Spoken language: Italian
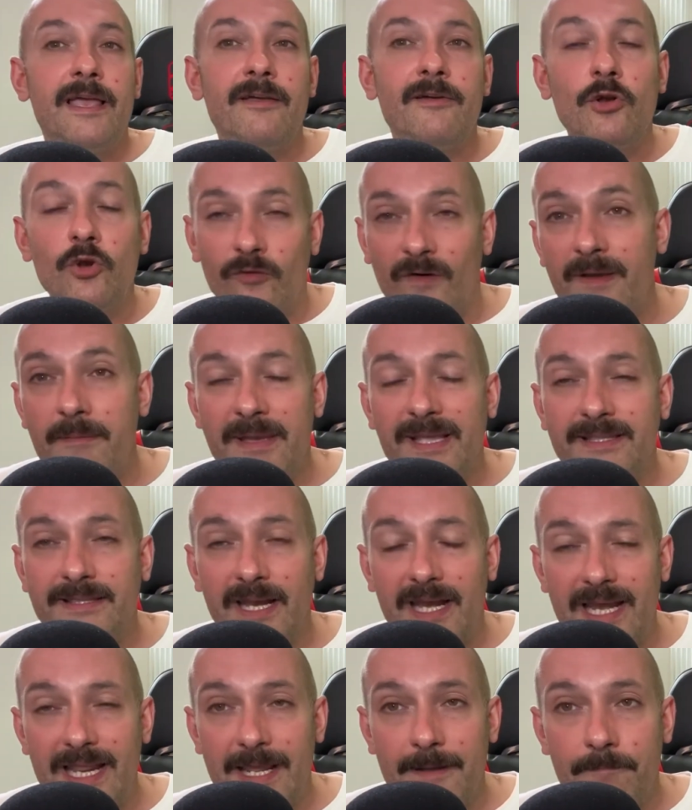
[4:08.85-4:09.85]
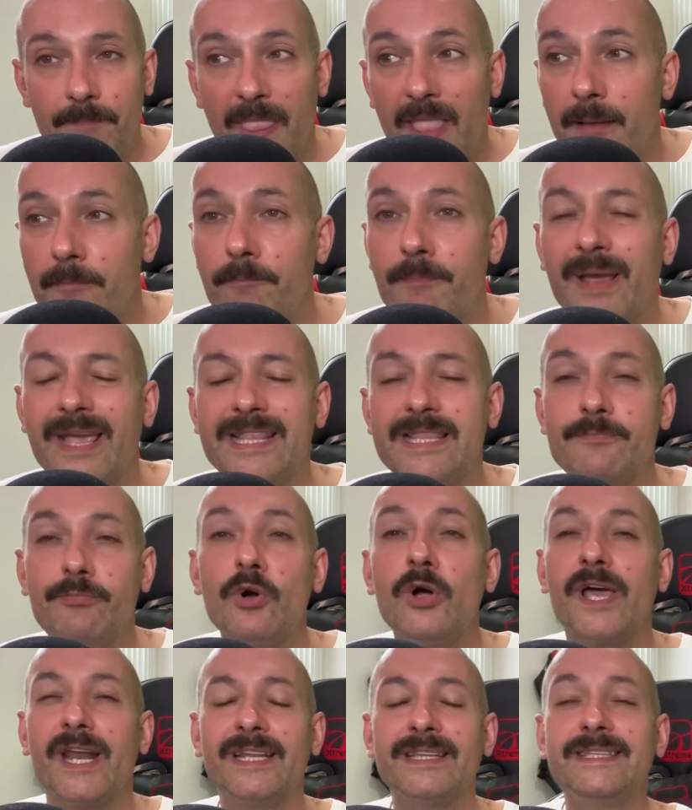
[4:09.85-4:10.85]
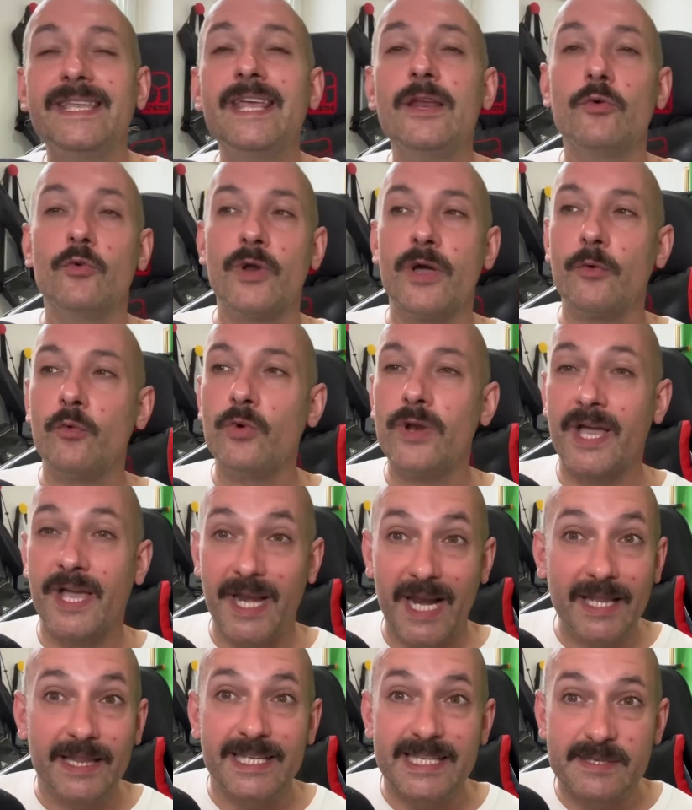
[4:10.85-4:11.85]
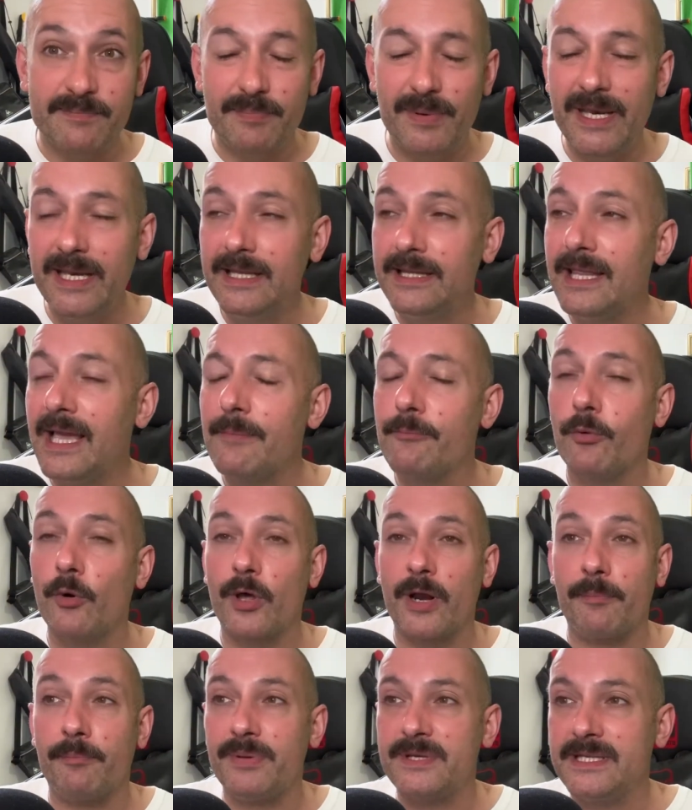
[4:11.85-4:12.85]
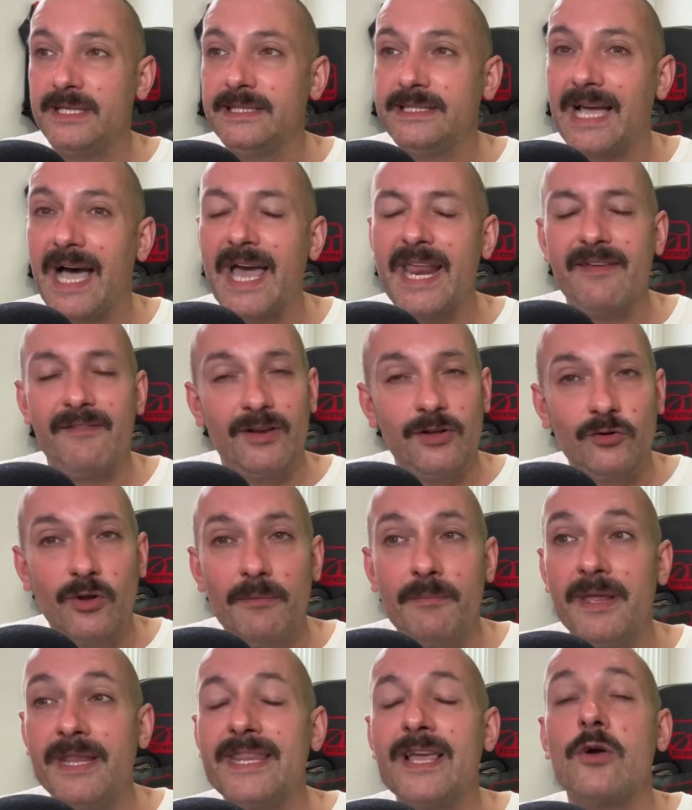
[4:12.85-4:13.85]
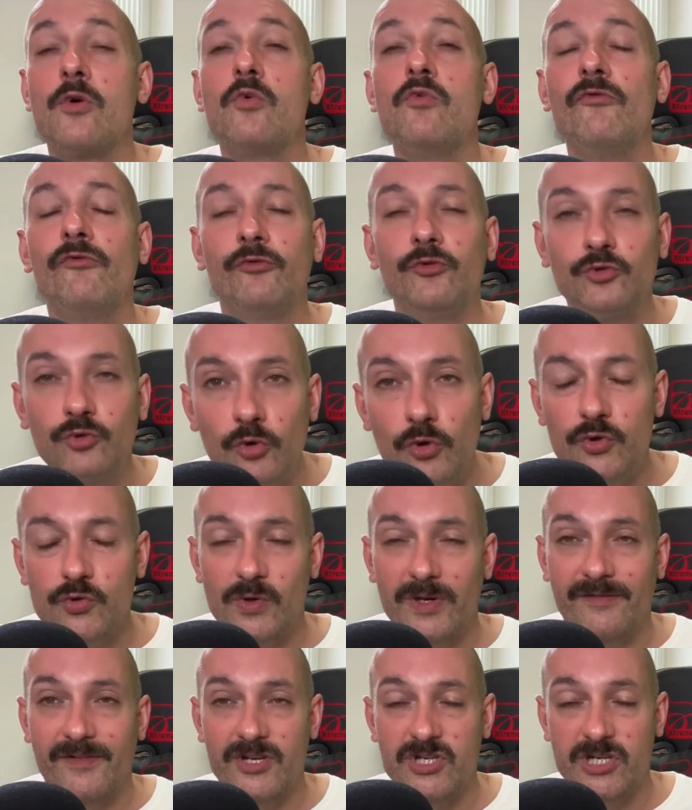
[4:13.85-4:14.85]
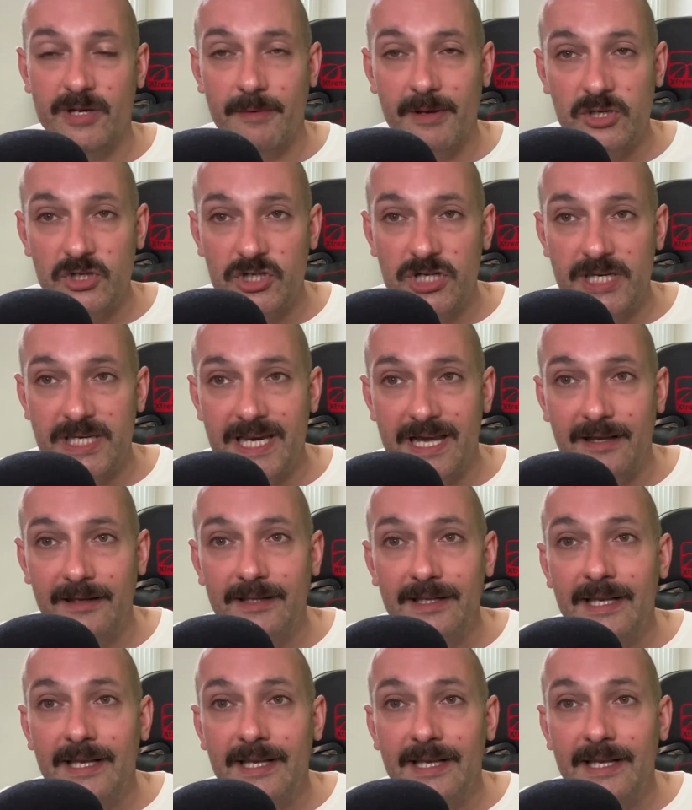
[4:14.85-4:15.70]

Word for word: lo vai a mettere lì perché ti può garantire una, una grande spinta e può rappresentare eventualmente anche un futuro sulla fascia mancina,